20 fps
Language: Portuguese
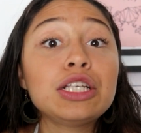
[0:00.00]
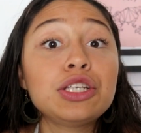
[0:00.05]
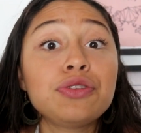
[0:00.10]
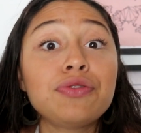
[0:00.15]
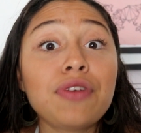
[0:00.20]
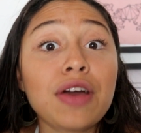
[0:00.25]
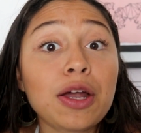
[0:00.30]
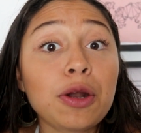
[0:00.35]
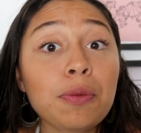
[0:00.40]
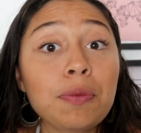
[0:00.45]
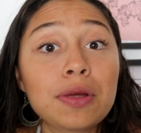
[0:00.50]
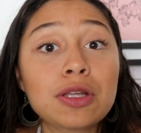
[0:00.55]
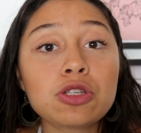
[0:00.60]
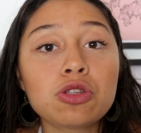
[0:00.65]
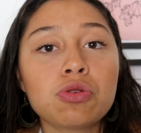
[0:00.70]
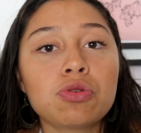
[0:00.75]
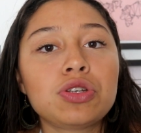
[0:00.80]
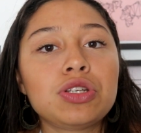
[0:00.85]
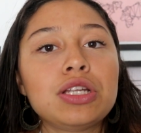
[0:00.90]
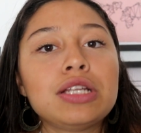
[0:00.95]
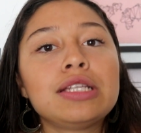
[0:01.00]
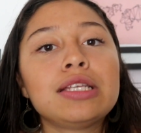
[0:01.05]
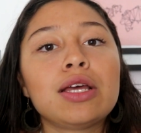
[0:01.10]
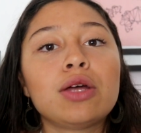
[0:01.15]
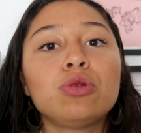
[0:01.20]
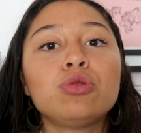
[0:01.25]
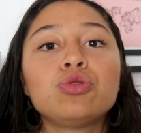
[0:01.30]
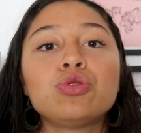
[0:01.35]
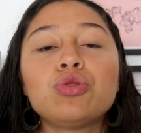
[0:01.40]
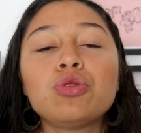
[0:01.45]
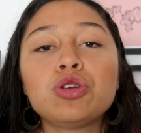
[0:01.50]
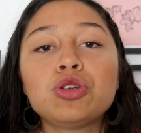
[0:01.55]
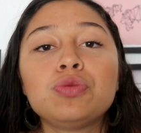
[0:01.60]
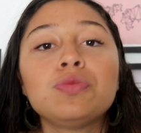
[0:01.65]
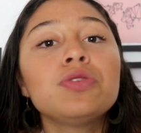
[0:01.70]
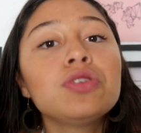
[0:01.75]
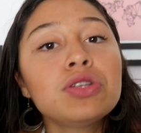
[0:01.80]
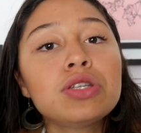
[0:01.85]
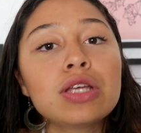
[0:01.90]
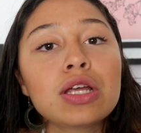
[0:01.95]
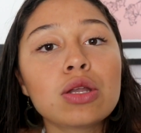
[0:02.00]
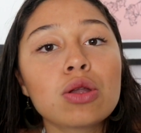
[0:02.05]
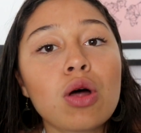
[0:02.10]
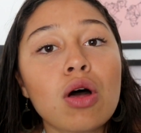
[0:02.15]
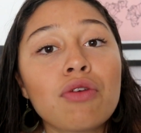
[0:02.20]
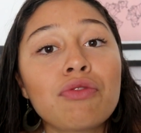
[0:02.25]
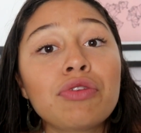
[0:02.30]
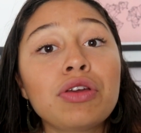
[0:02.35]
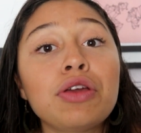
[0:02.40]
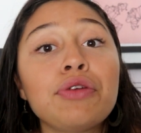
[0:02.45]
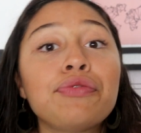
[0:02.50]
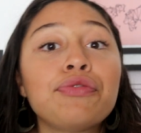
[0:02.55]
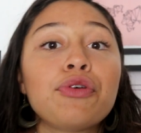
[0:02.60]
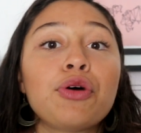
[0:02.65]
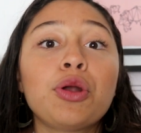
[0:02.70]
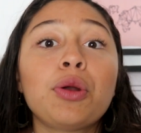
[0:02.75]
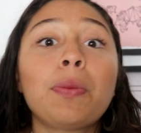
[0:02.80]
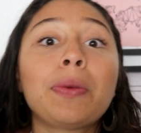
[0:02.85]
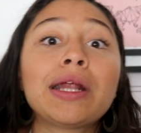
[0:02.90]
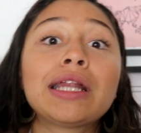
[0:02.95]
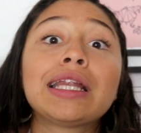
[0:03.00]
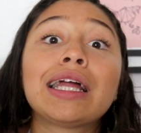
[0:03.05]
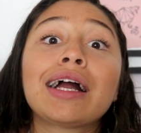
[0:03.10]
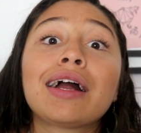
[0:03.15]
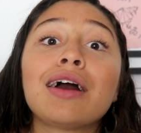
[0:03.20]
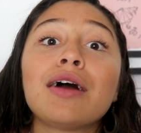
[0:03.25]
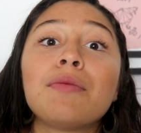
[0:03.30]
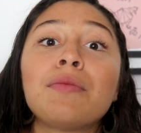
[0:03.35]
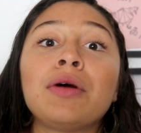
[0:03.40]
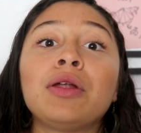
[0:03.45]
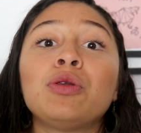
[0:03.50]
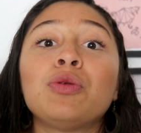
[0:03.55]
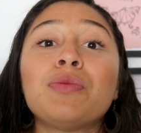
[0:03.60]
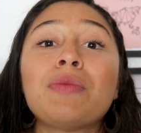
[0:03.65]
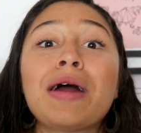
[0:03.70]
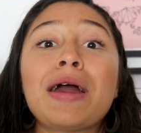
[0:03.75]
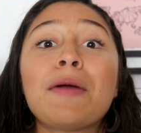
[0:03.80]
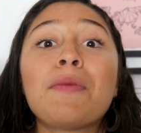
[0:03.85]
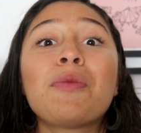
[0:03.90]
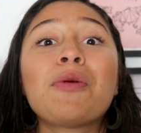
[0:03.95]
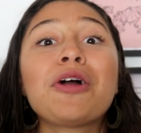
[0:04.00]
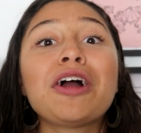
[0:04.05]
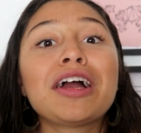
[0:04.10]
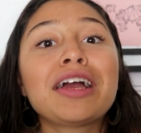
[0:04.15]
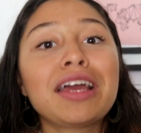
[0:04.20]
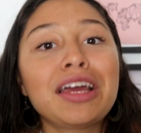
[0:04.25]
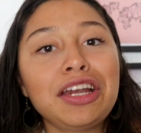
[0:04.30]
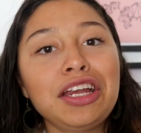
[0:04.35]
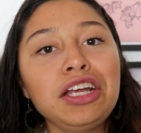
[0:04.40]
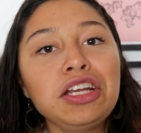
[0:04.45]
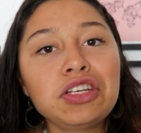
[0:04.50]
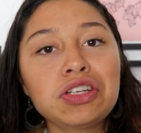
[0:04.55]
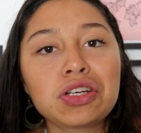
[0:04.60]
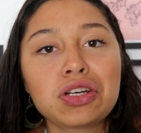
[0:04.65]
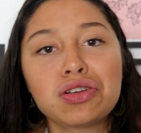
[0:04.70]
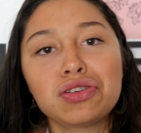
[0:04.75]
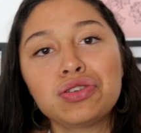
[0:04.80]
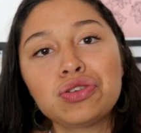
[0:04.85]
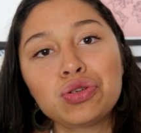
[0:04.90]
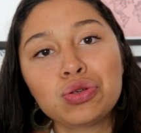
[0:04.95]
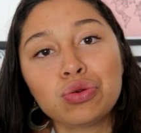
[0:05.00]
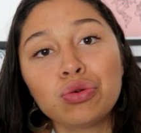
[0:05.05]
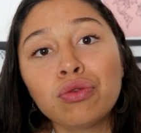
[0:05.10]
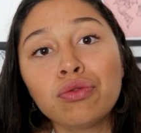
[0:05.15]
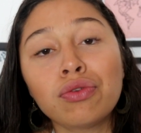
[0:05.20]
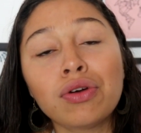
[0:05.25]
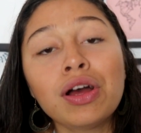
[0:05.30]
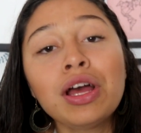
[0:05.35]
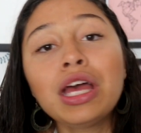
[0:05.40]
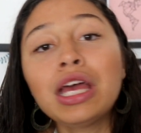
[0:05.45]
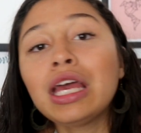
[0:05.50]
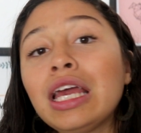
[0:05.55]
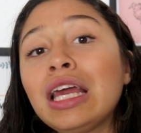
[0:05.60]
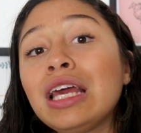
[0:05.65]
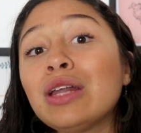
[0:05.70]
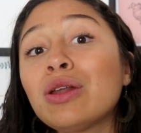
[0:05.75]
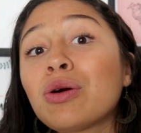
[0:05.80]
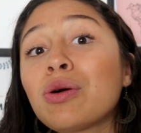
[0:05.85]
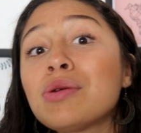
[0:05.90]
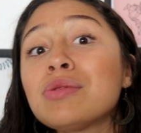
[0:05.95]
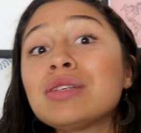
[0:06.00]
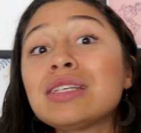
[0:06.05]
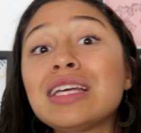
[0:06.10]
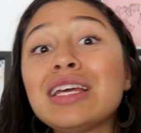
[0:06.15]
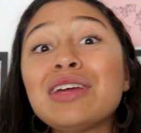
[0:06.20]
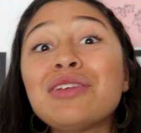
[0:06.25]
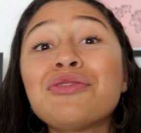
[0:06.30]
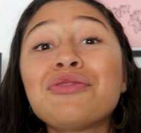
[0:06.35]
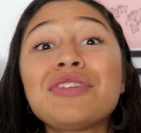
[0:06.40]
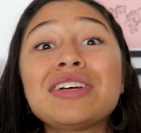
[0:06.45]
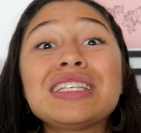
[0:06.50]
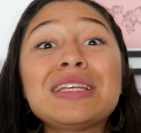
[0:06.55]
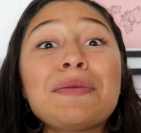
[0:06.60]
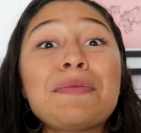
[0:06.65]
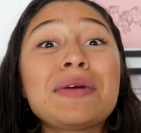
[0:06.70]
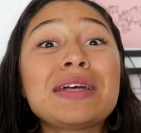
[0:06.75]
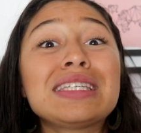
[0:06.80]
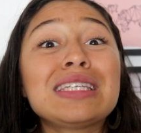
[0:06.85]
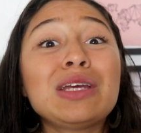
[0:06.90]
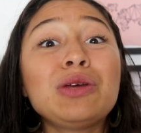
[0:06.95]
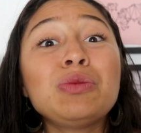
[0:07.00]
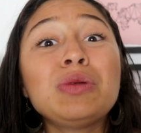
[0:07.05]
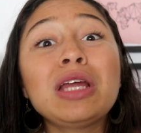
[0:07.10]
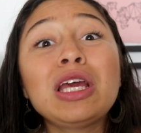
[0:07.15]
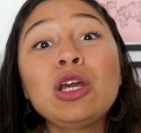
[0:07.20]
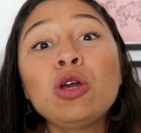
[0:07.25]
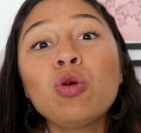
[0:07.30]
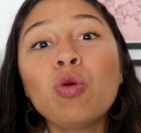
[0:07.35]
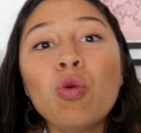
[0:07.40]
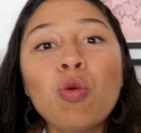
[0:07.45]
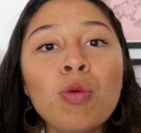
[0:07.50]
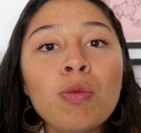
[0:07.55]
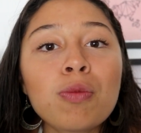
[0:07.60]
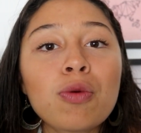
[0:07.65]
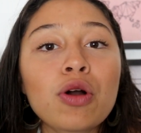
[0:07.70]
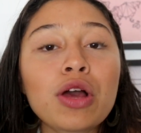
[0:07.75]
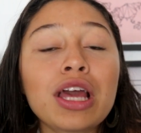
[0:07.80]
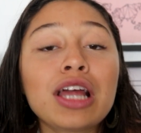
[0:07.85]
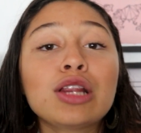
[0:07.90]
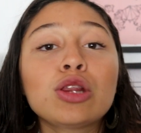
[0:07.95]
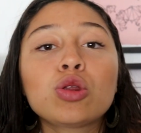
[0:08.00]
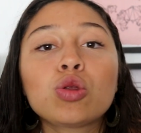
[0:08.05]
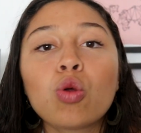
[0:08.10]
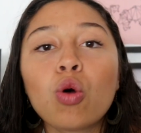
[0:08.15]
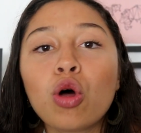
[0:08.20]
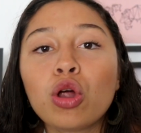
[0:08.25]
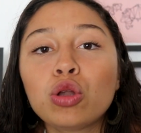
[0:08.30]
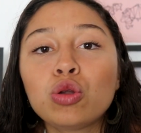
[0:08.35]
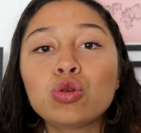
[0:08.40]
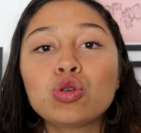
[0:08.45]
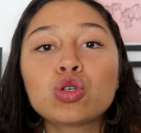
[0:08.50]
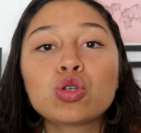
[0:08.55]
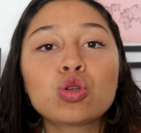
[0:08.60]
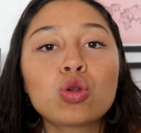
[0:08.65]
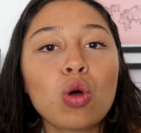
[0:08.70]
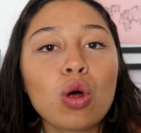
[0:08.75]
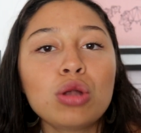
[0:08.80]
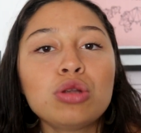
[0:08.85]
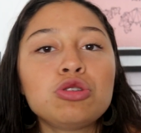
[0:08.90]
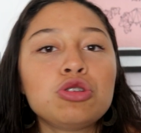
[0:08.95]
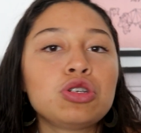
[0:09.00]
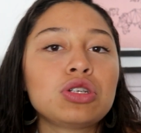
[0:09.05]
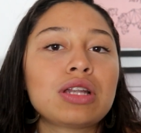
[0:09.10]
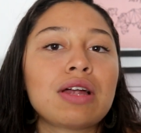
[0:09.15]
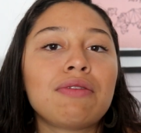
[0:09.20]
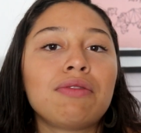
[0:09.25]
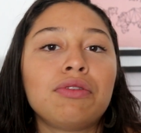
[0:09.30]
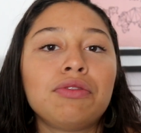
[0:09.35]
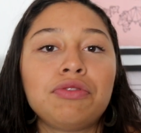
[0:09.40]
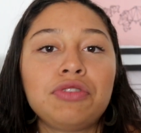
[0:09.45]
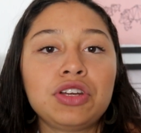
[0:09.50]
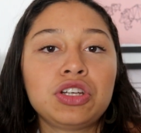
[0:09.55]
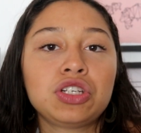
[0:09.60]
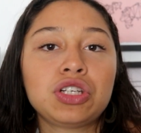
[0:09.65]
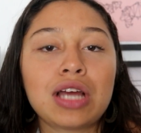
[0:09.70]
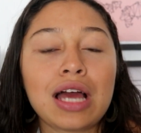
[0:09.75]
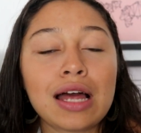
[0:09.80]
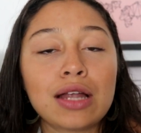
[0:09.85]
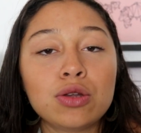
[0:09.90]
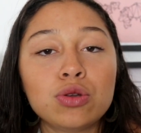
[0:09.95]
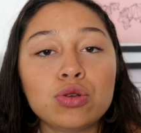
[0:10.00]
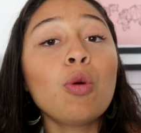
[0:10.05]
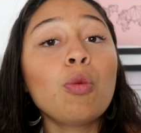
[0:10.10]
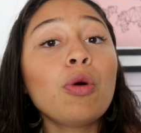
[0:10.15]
Tiveram pessoas nesse ano de 2019 que foram para Atacama numa época crítica de chuva e não conseguiram fazer passeio nenhum, porque todos, todos estavam fechados.